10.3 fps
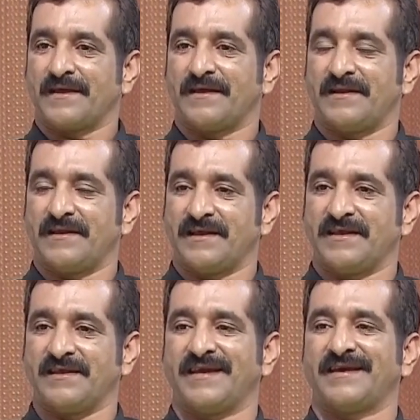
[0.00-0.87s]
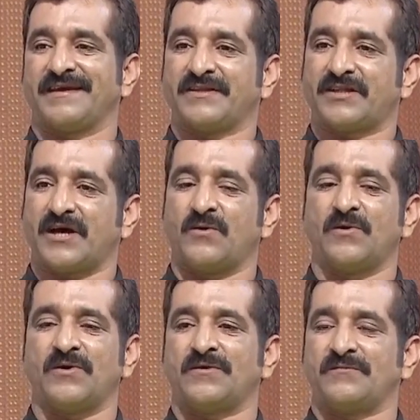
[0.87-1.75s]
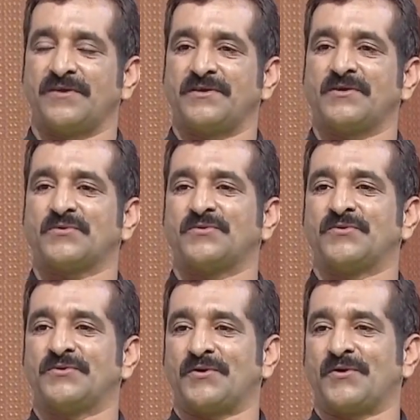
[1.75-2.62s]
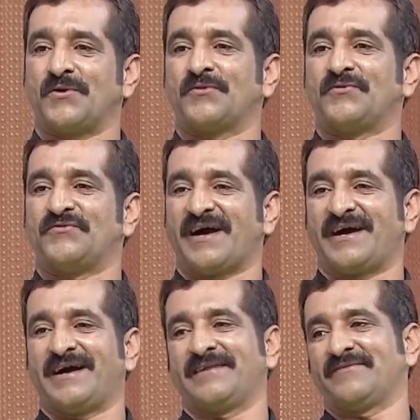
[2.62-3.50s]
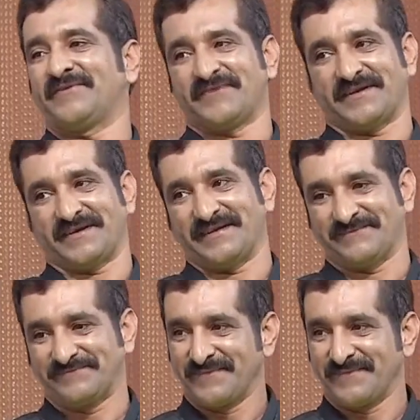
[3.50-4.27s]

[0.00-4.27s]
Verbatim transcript: اللي هي تخوله بانه يكون عضو فعال في فريقنا.